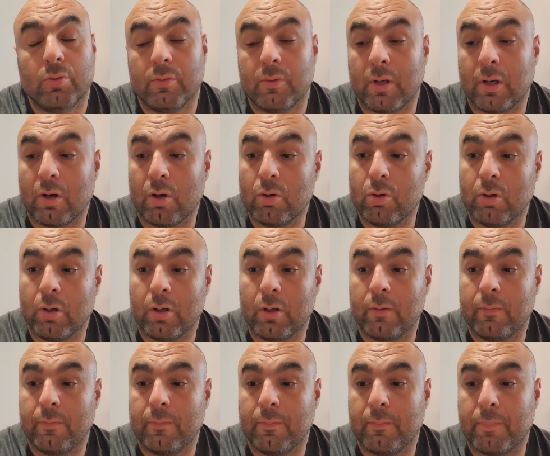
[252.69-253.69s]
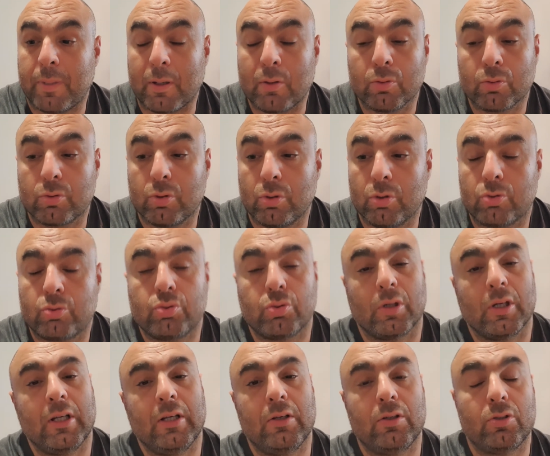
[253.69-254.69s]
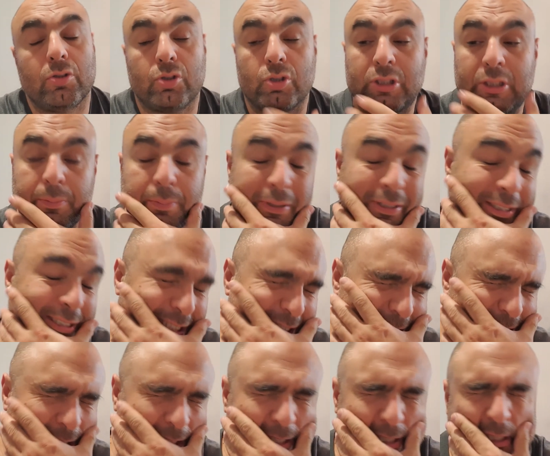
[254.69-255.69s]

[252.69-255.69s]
Alors, par contre, Tourelle, je sais pas ce qui,